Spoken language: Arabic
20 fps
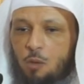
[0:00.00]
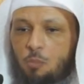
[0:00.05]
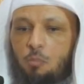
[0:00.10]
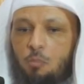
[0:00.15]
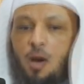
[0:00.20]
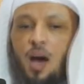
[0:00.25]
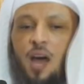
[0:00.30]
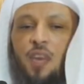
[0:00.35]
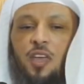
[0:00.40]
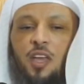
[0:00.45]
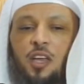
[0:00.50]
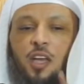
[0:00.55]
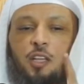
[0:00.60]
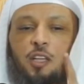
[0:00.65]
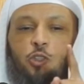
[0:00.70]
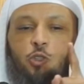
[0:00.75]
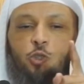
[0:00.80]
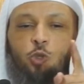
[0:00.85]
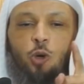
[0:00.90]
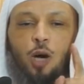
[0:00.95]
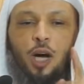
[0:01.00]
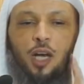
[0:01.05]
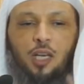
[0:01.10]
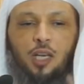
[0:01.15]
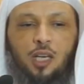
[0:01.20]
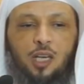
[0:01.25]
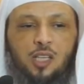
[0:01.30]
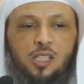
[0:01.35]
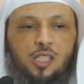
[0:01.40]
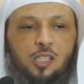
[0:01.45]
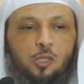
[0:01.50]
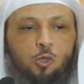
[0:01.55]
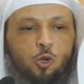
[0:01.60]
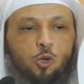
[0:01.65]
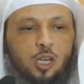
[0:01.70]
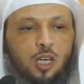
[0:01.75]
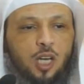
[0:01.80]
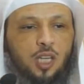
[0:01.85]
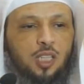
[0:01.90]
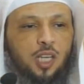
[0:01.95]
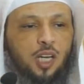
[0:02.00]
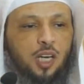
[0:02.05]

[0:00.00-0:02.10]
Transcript: ما ظننت أن السنة